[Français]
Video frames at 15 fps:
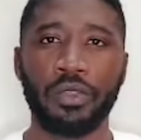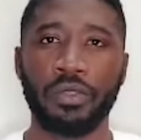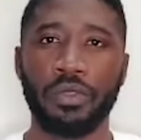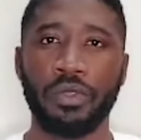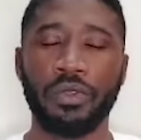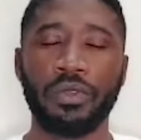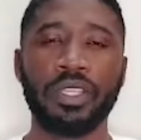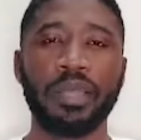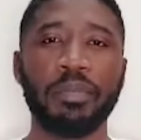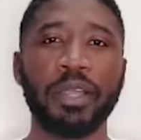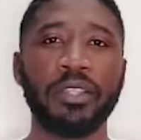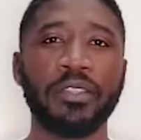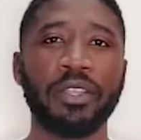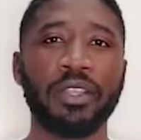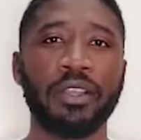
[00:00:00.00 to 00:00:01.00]
Donc,
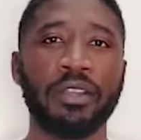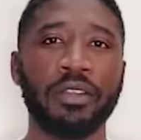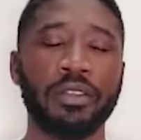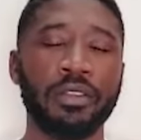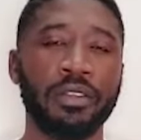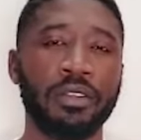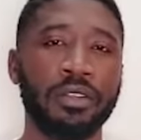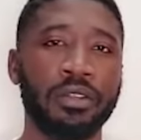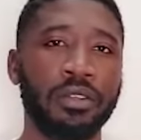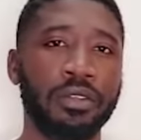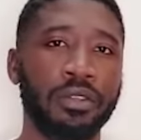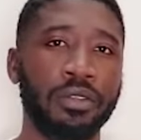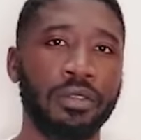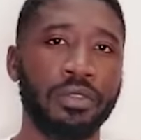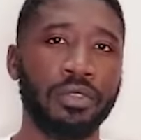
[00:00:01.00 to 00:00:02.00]
dépendant
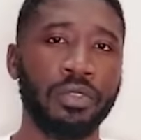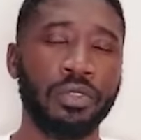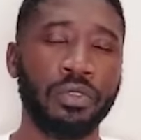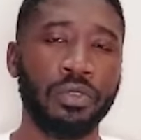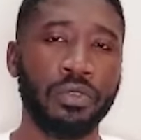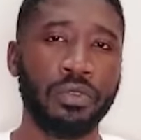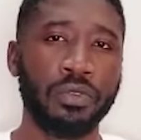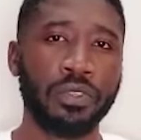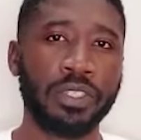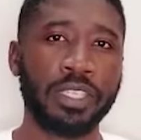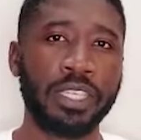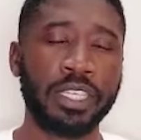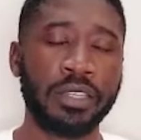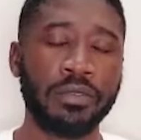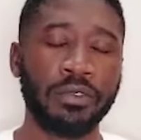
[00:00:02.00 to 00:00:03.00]
de
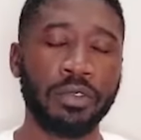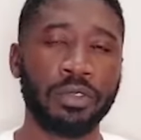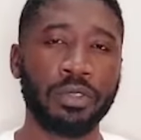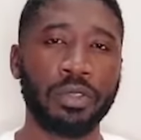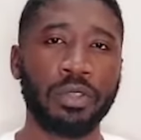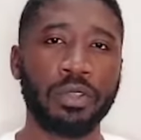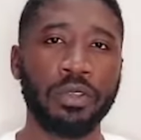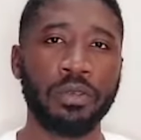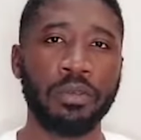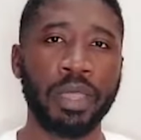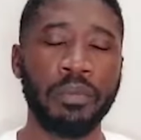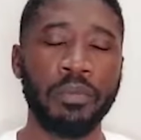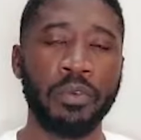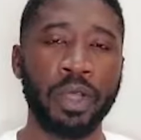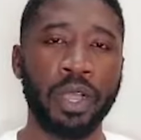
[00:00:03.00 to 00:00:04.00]
si votre
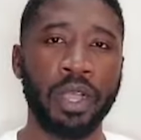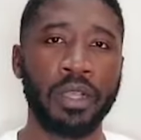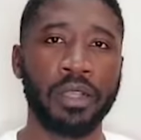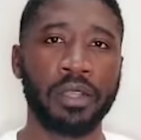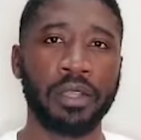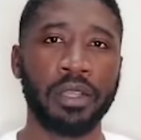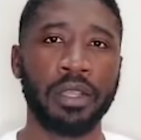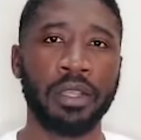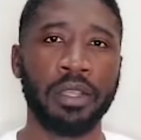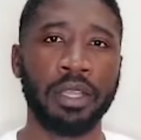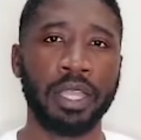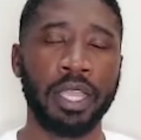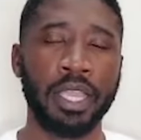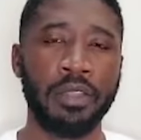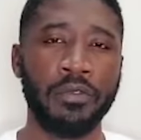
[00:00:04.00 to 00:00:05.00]
mémoire
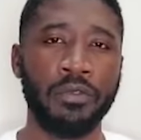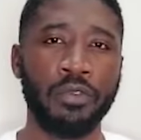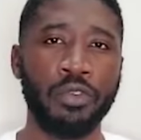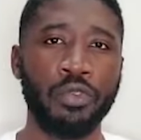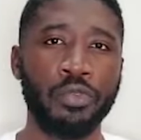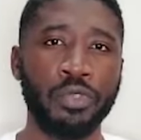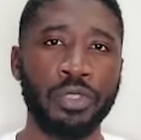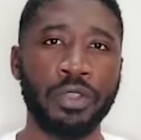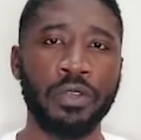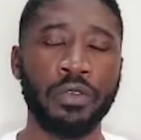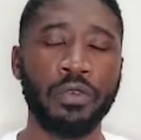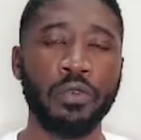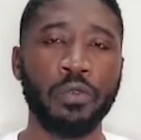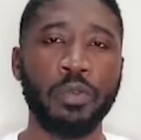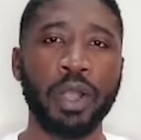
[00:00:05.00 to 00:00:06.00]
est
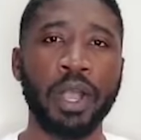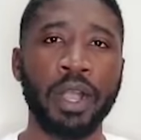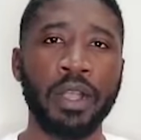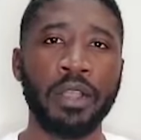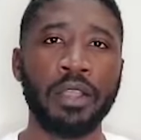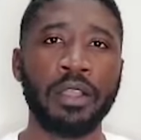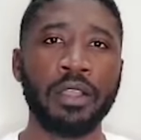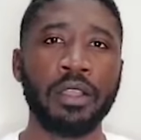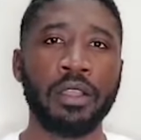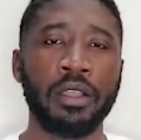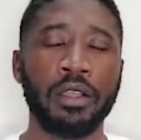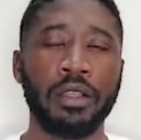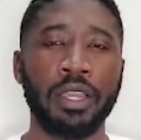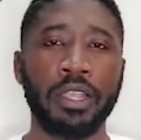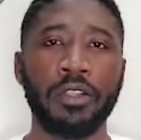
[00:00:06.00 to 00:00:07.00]
volumineux ou pas,
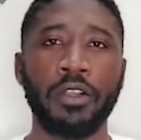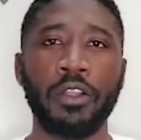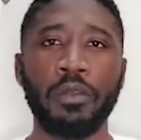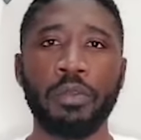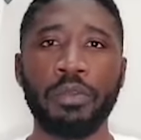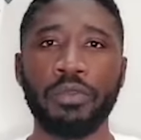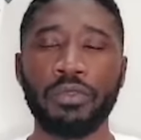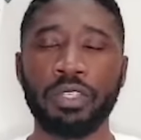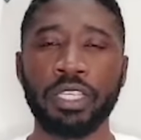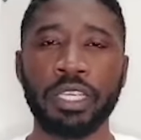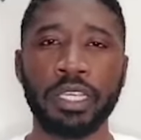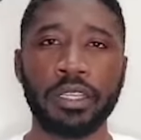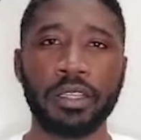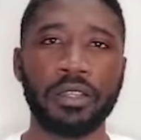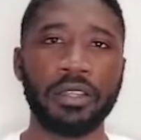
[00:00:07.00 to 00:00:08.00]
l'école peut vous
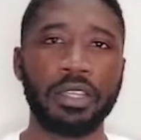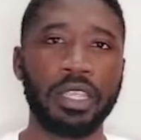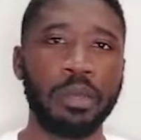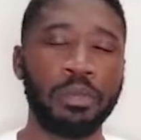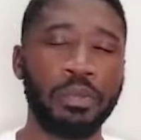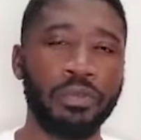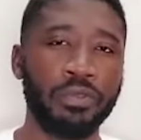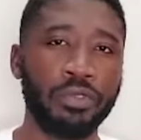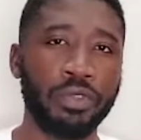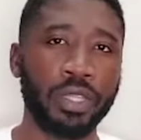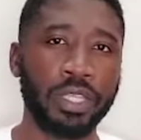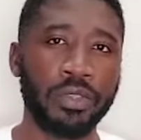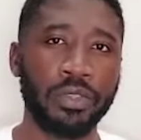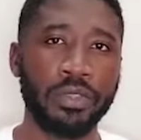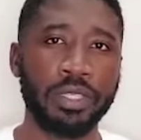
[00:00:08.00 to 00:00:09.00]
dire qu'il peut vous
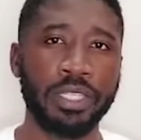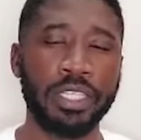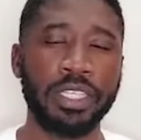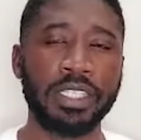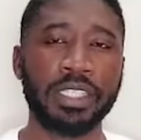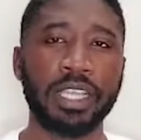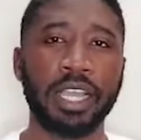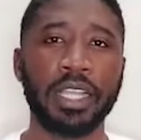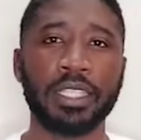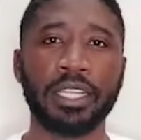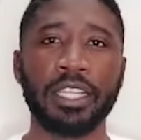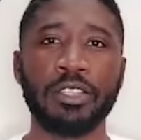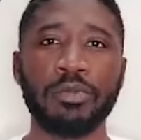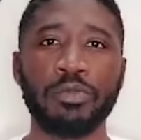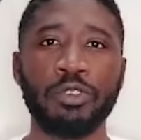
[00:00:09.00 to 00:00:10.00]
donner de 10 à
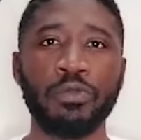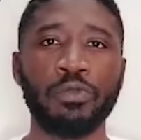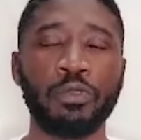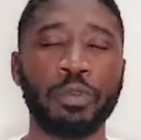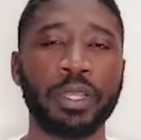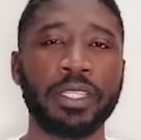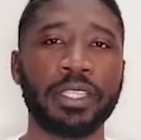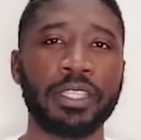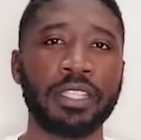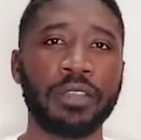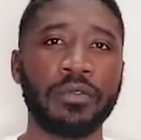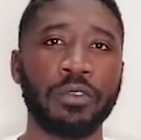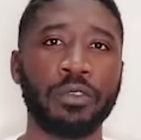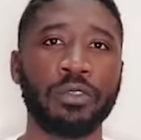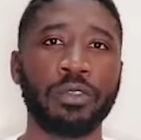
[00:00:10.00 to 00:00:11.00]
30 minutes pour présenter
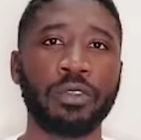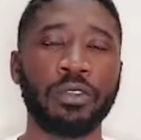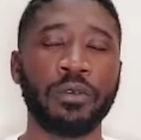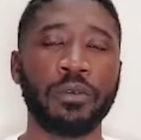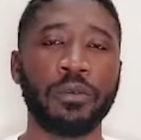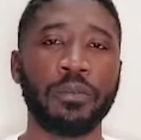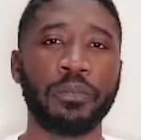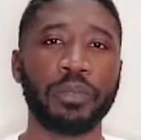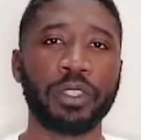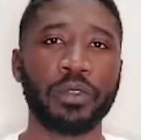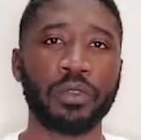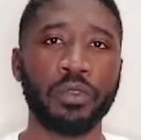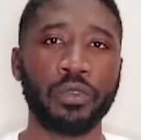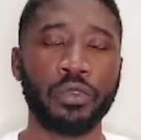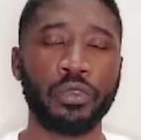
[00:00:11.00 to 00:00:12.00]
votre,
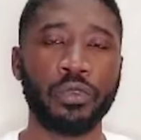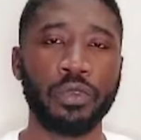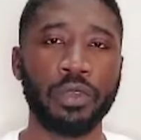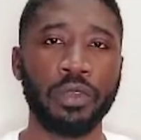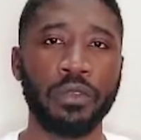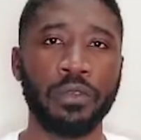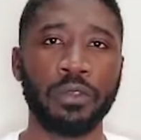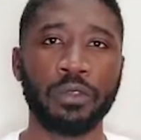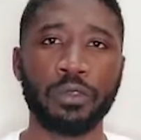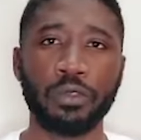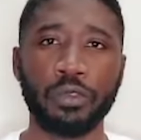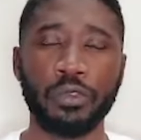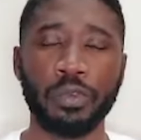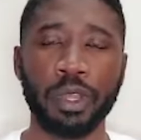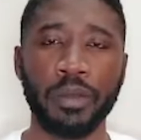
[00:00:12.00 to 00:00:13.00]
docu votre
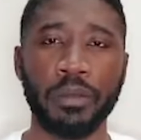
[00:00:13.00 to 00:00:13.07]
document.